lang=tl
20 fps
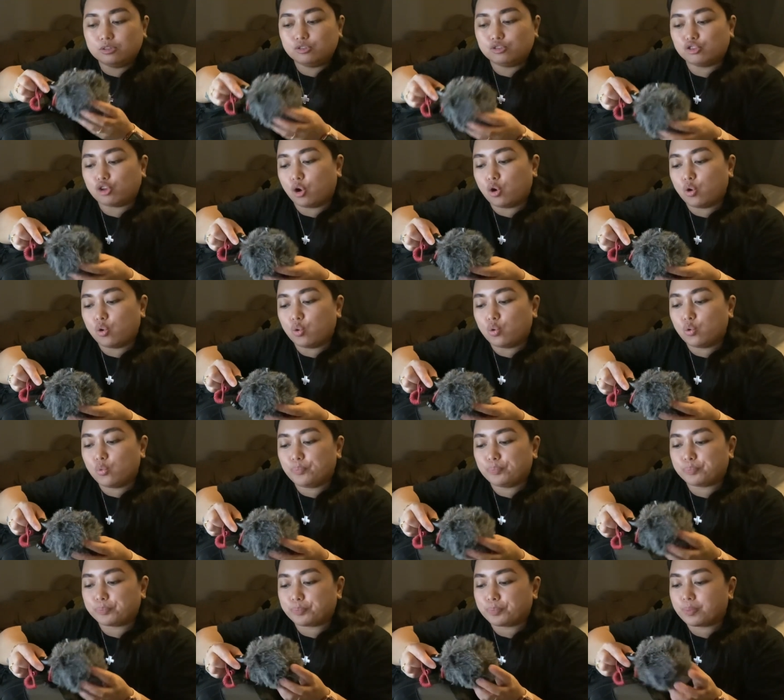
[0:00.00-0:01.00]
So,
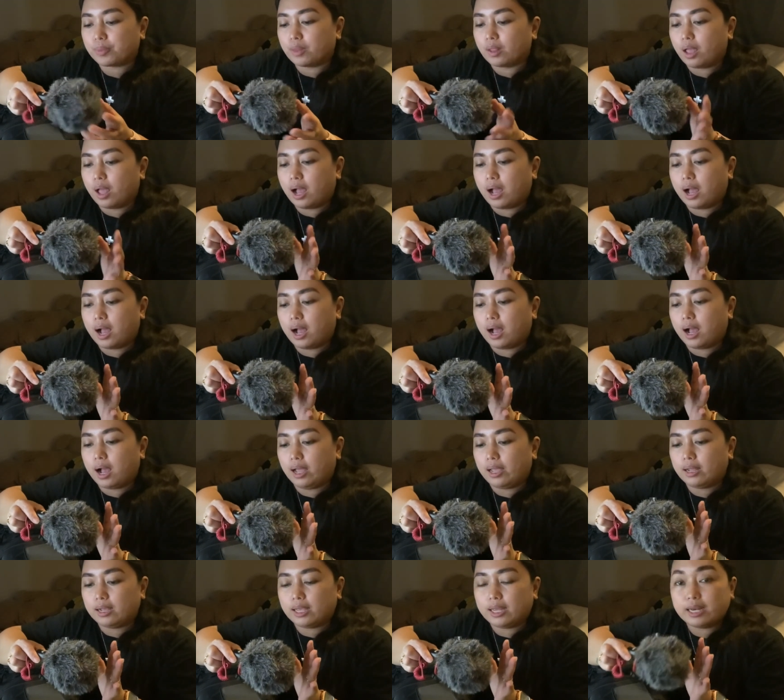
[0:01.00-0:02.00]
uh,
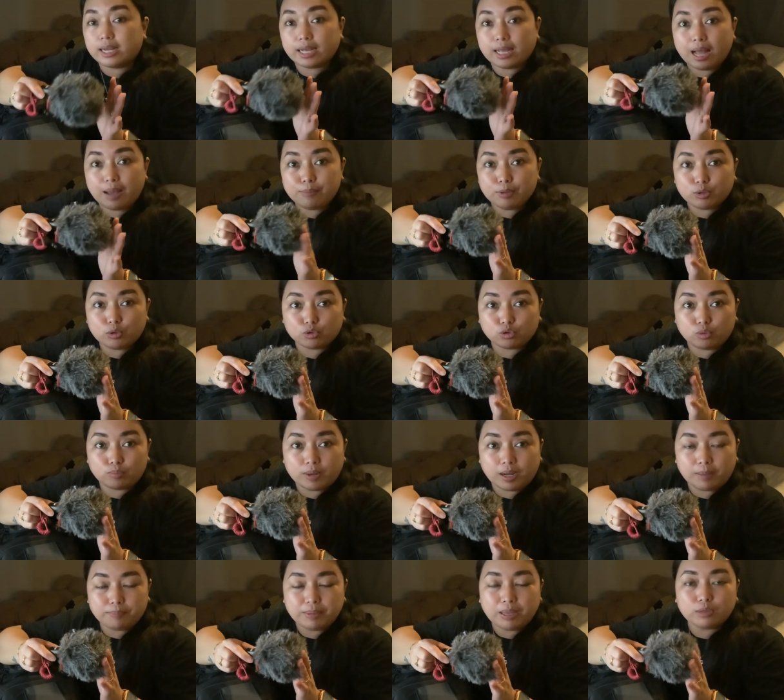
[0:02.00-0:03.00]
ginagamit ko to
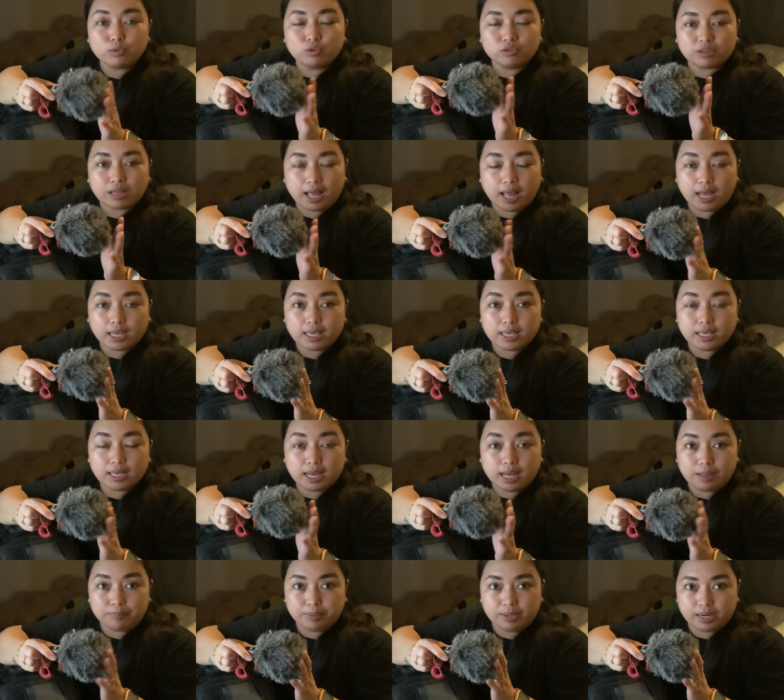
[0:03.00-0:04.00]
mga be dun sa aking
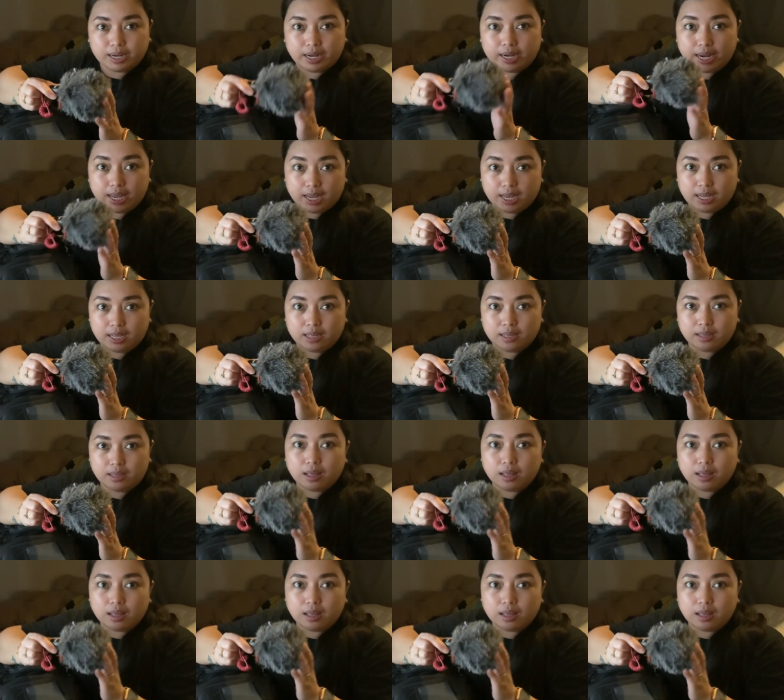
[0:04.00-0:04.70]
camera na